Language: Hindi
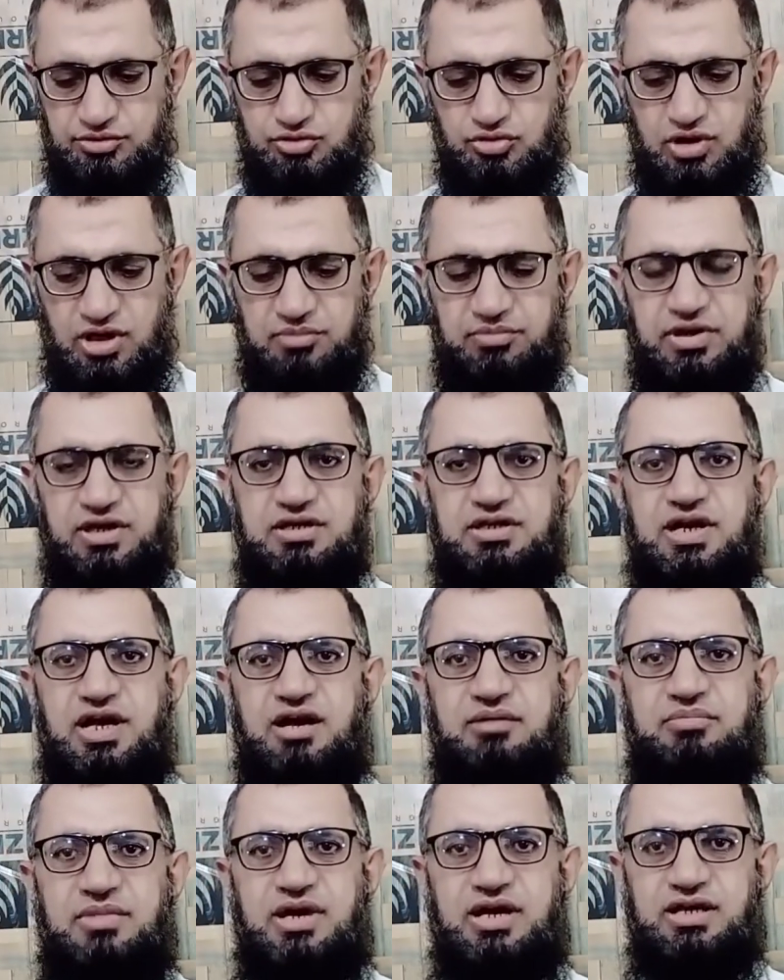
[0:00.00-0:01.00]
तो अभी
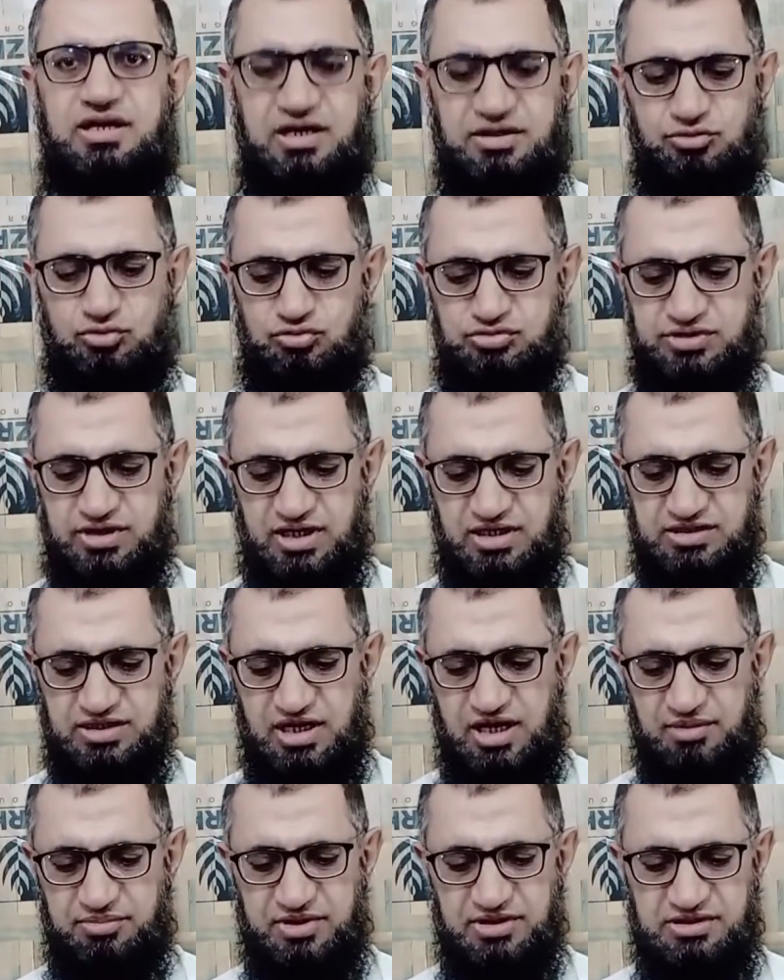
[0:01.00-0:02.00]
जनाब मैं ये दूसरा सा
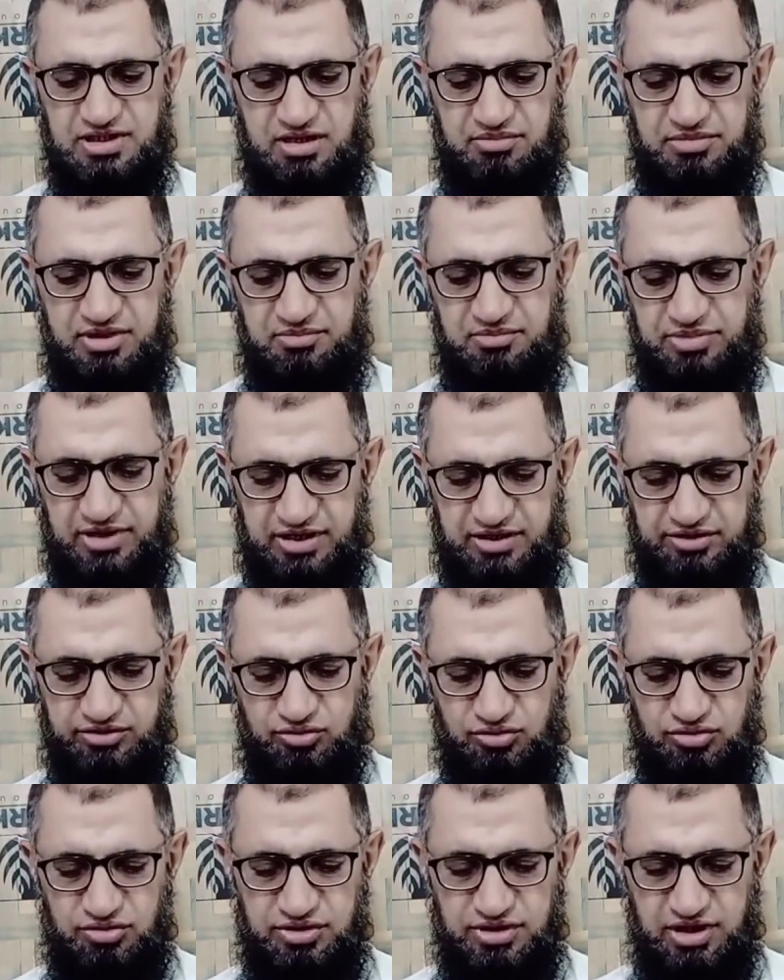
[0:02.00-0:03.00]
आपके सामने पैकेट
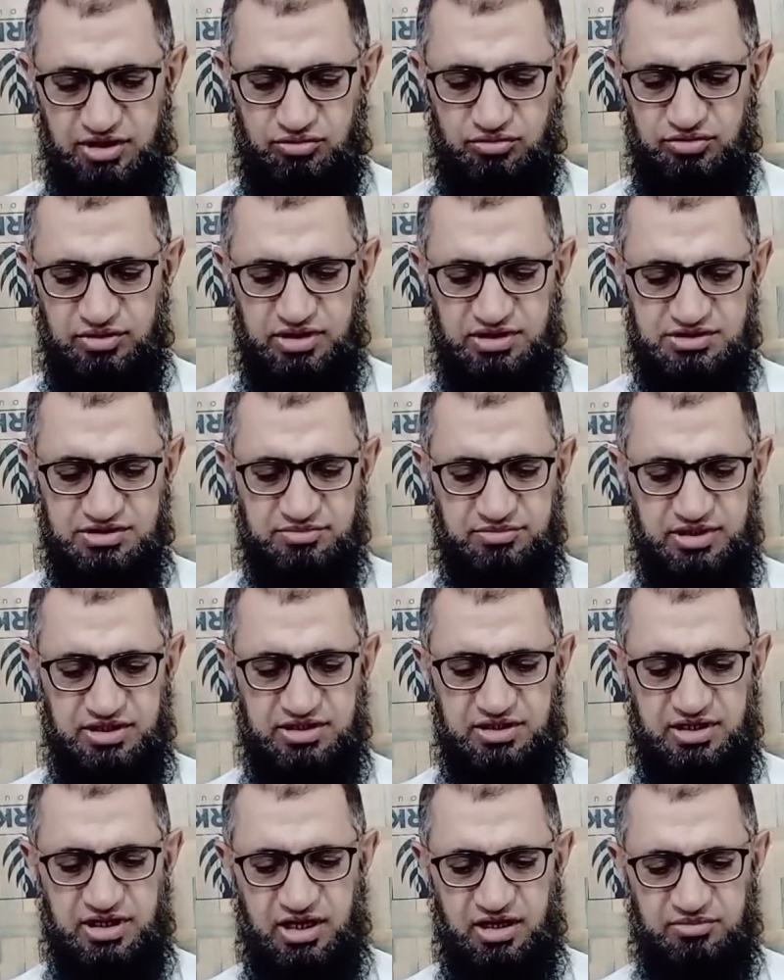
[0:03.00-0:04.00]
खोल रहा हूँ इसमें
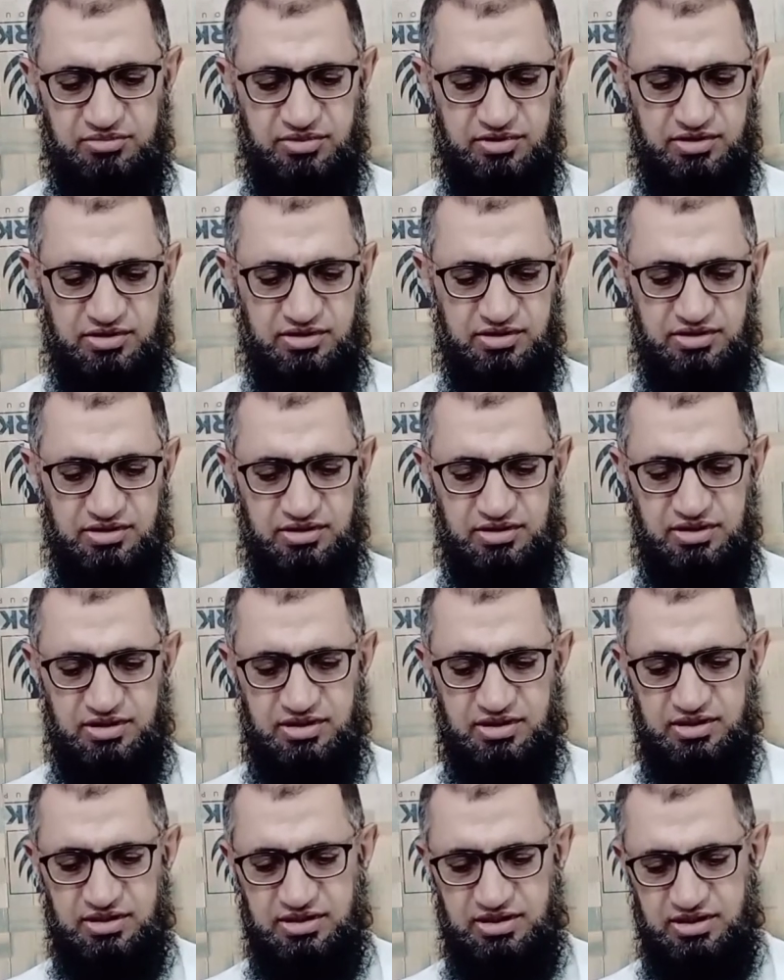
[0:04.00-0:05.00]
जनाब
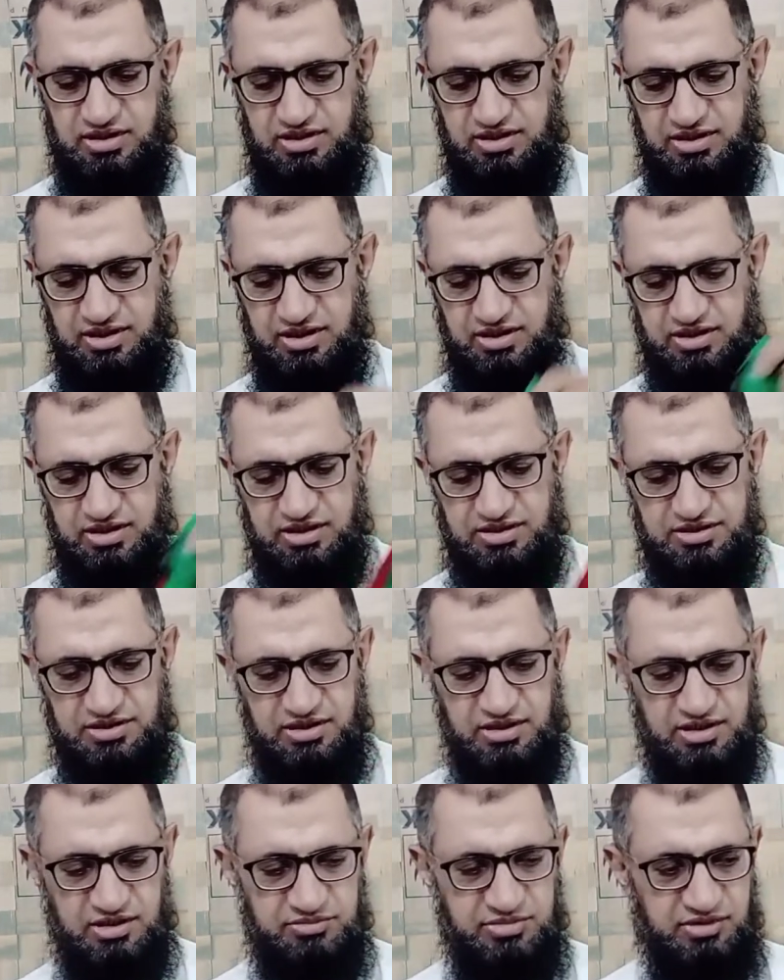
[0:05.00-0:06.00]
ये देखिए
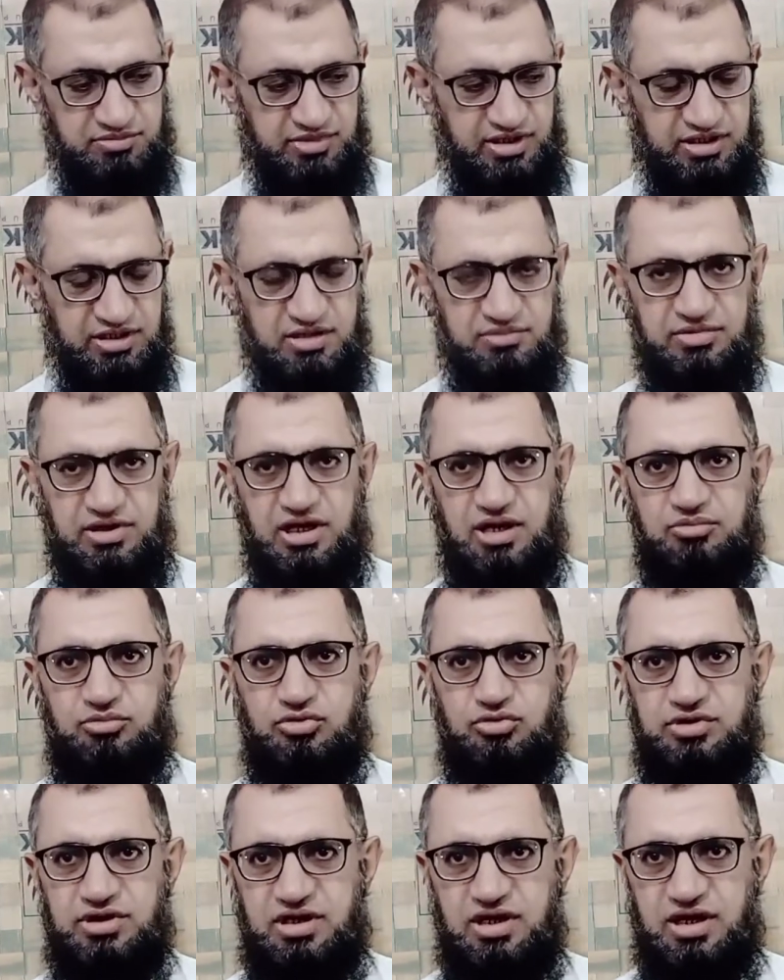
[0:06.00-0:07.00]
जी अभी मैं ये भी
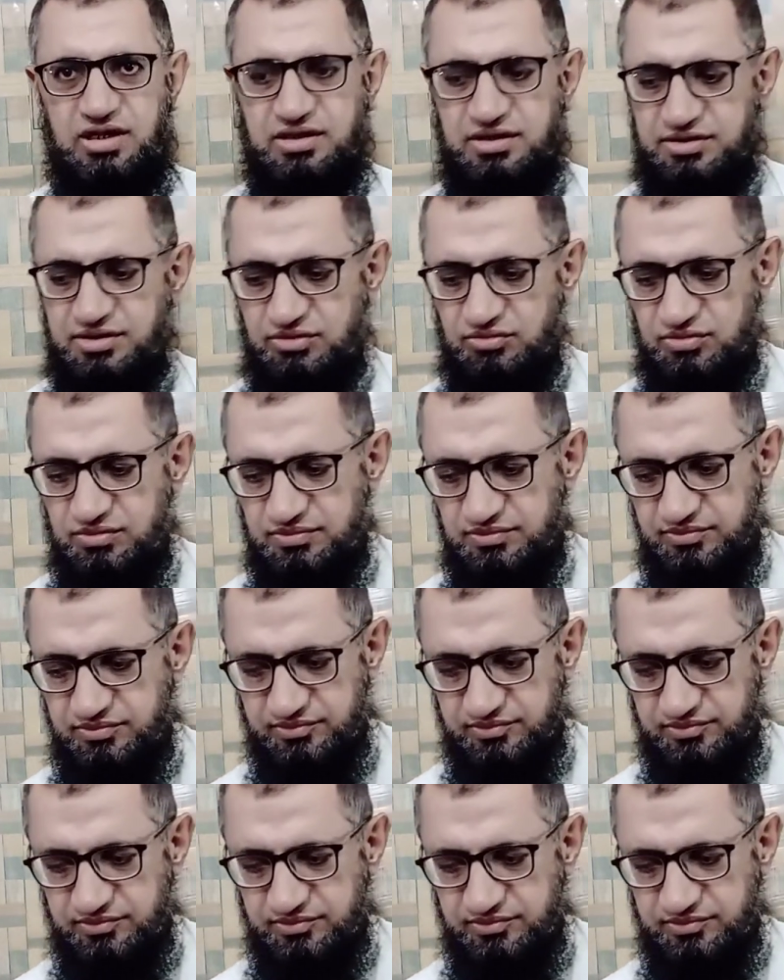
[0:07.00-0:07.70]
आपको दिखा देता हूँ